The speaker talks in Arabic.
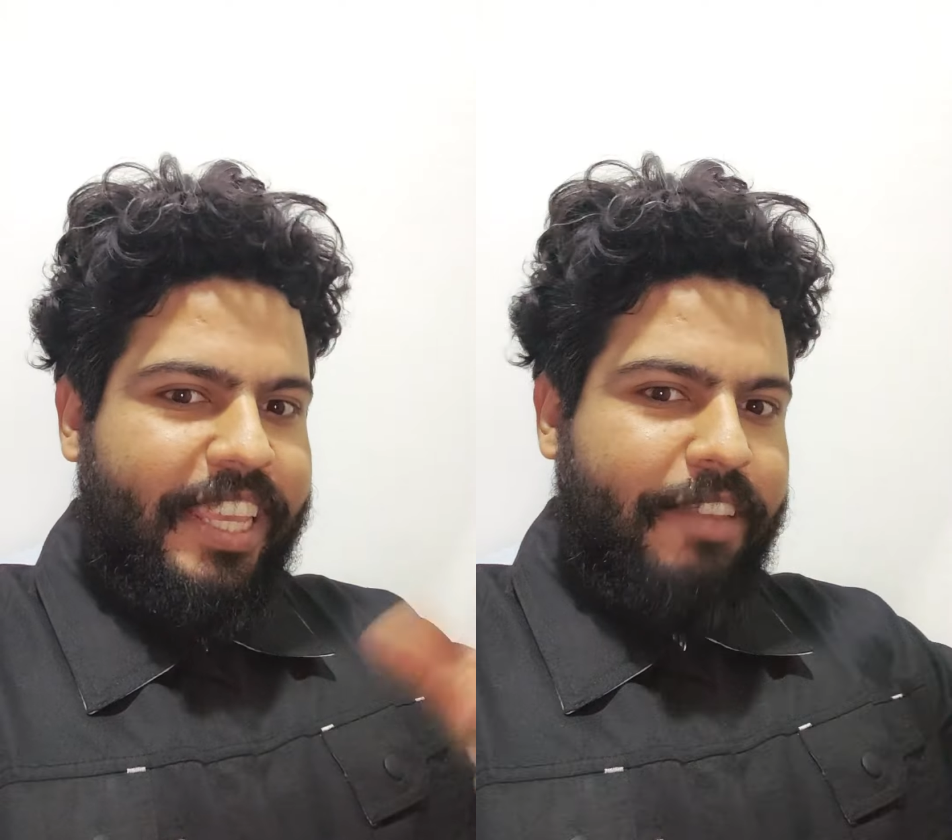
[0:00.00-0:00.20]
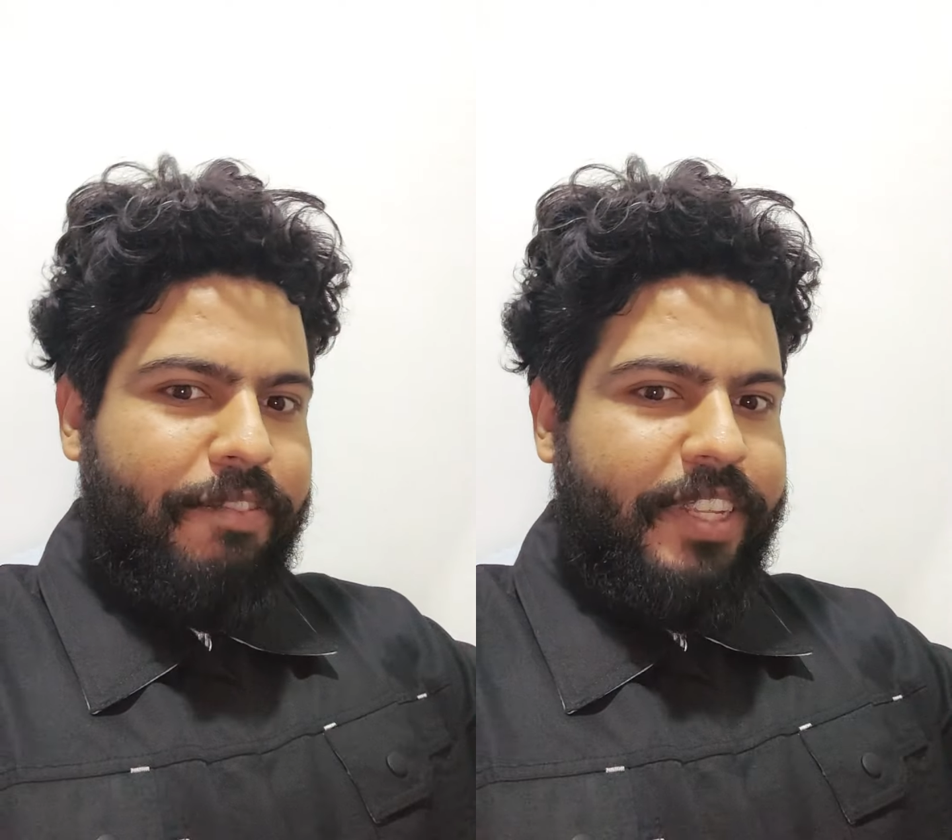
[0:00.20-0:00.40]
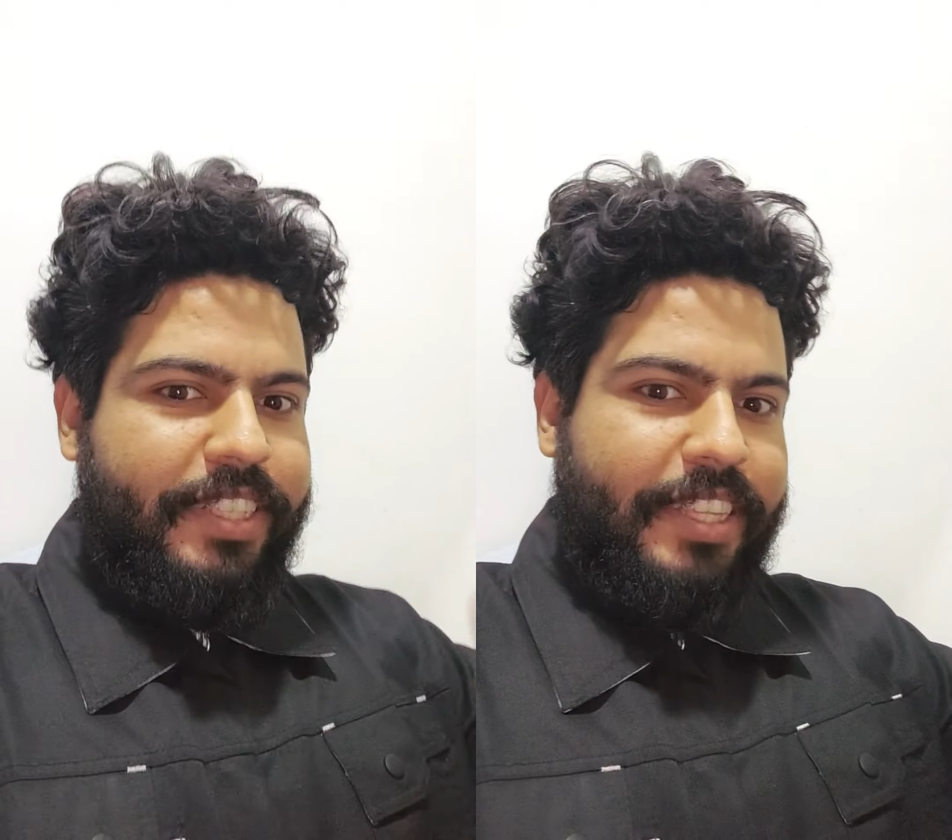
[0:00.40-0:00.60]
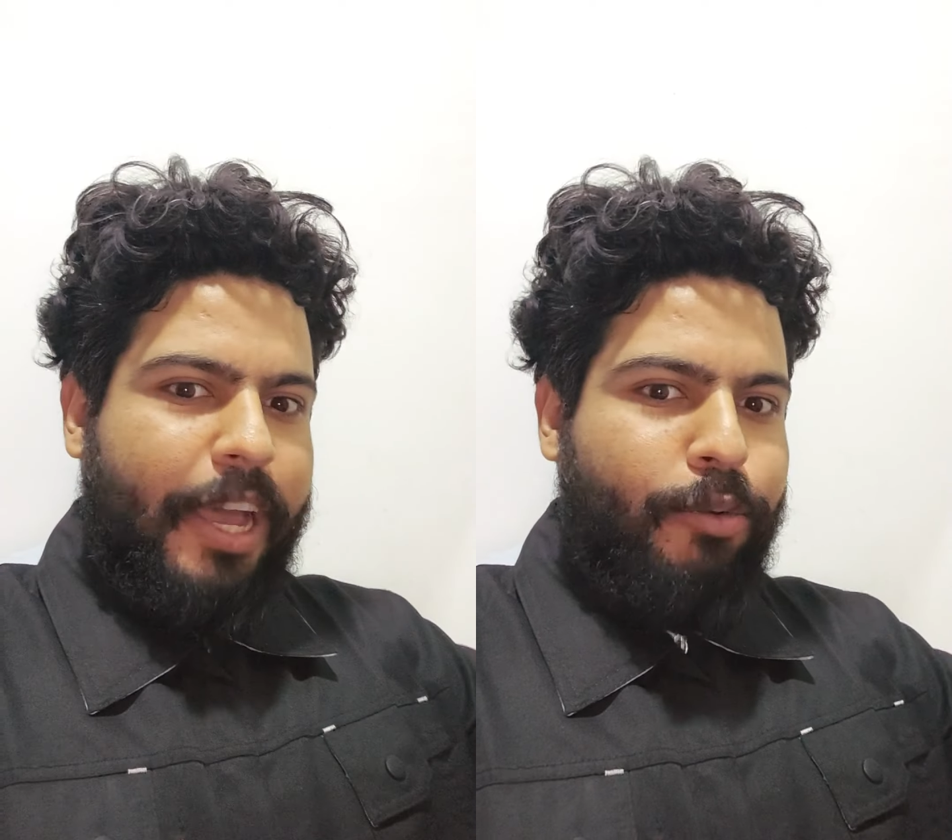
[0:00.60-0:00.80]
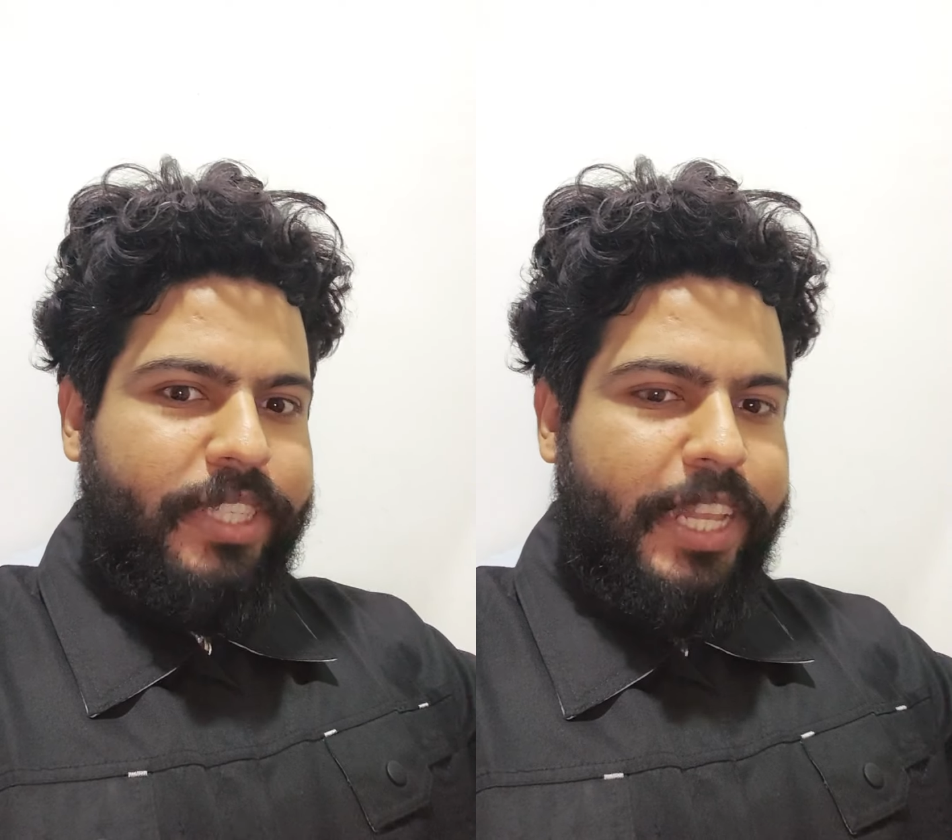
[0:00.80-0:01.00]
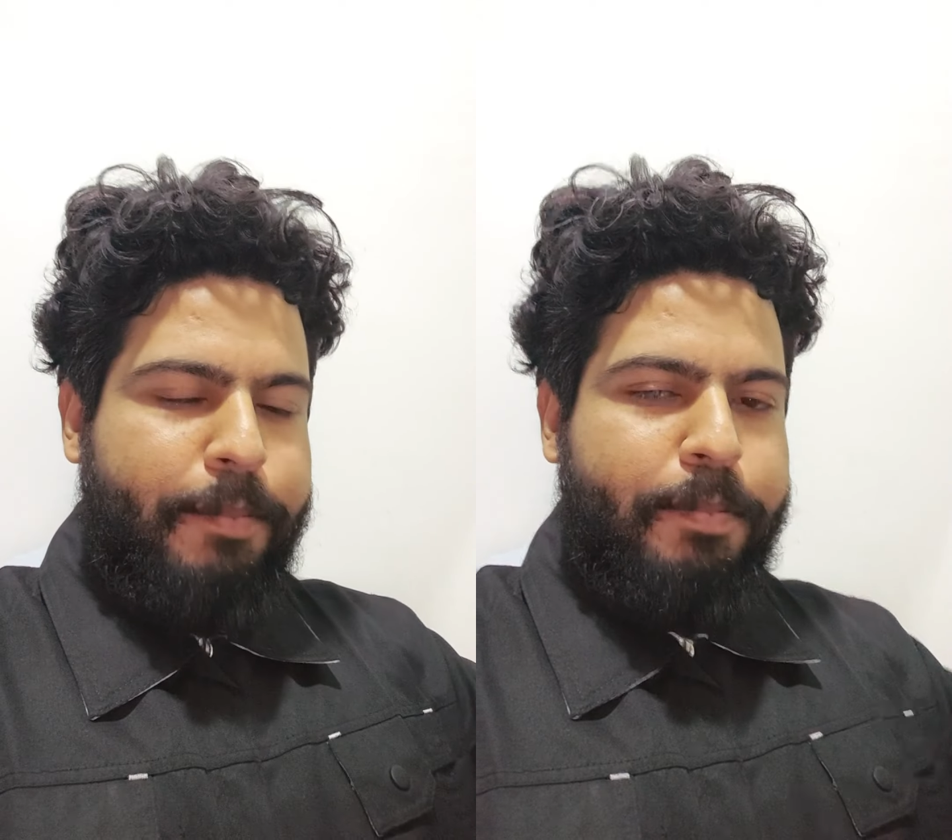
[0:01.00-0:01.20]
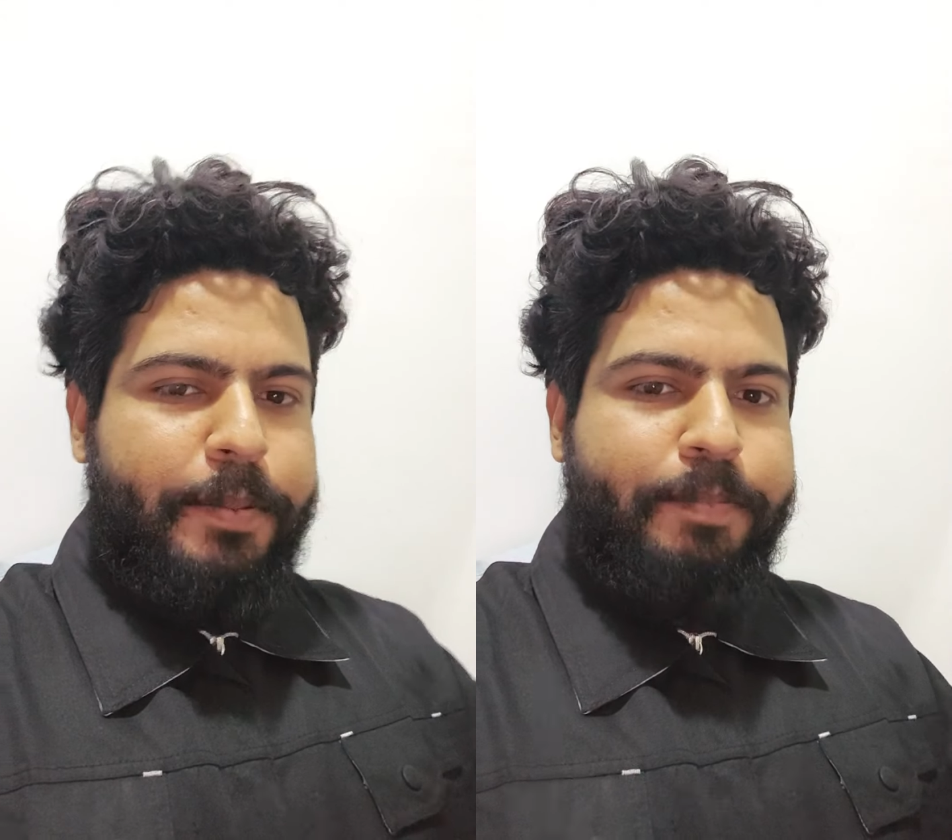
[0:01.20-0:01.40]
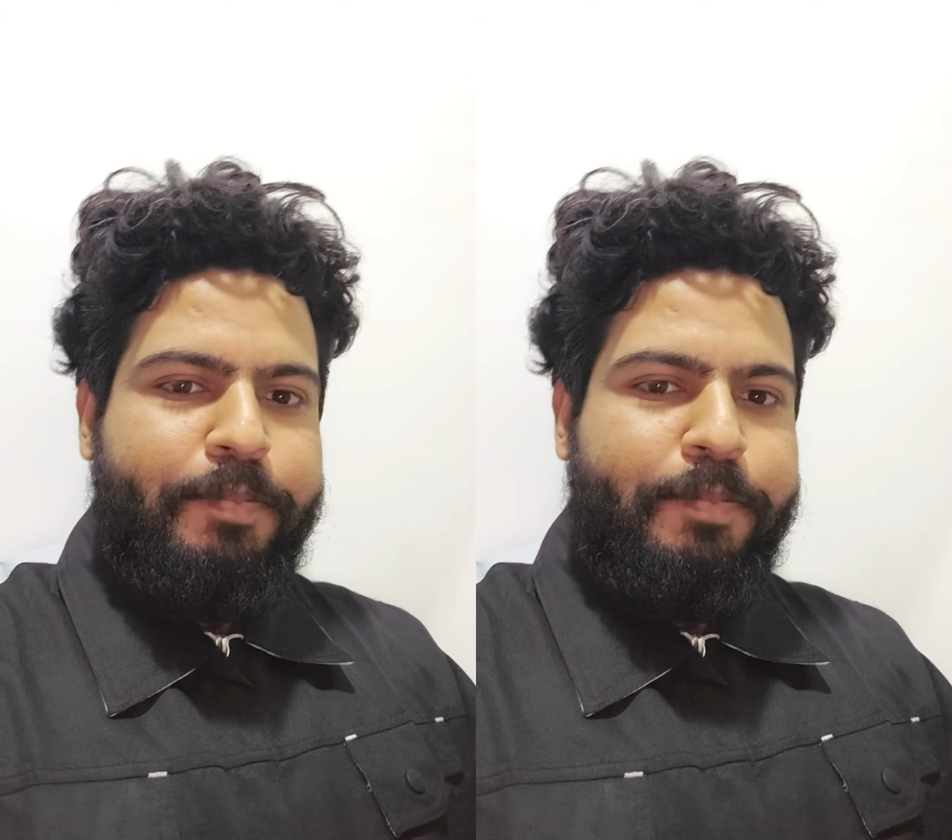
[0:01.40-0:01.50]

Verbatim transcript: يفلت او سلب